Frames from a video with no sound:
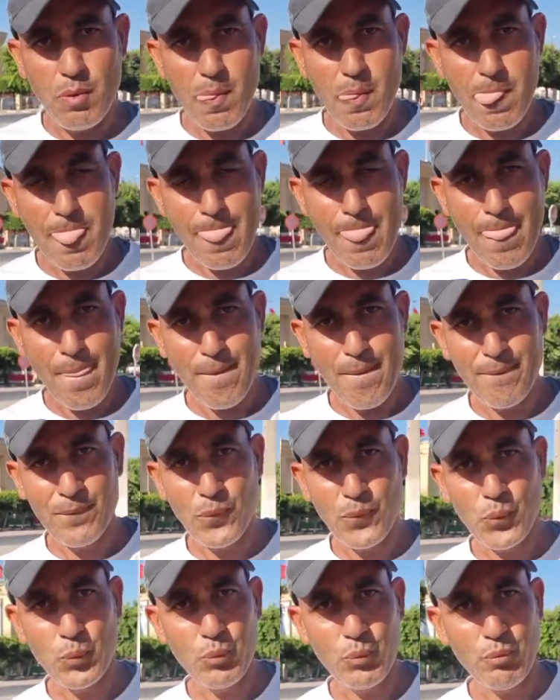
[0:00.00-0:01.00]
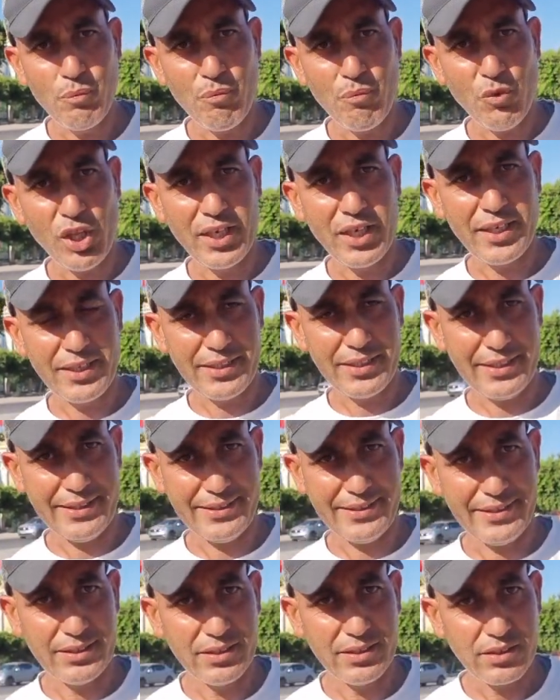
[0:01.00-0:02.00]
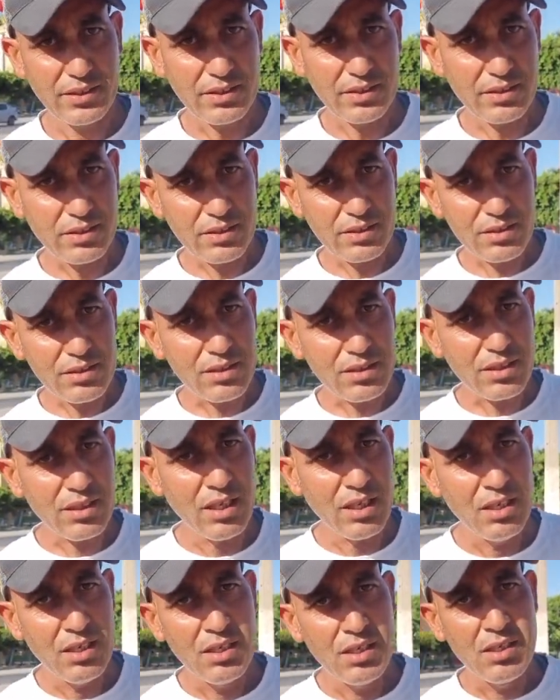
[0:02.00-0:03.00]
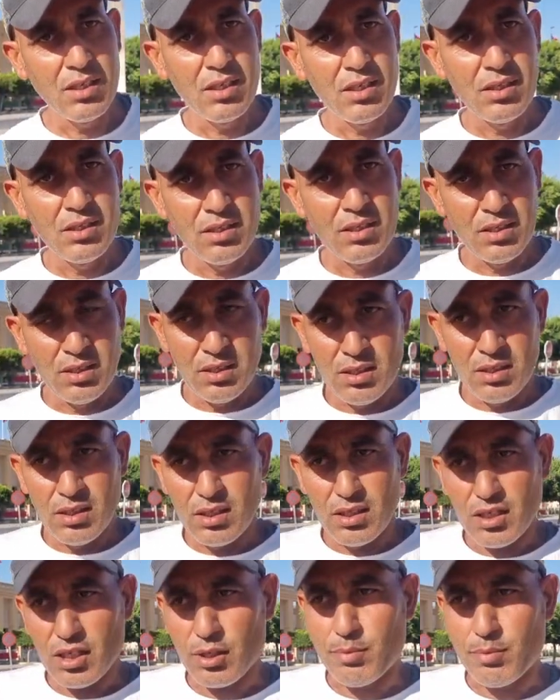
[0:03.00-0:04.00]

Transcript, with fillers: تعاودنا المشكل اربع سنين انت كنت كدعمها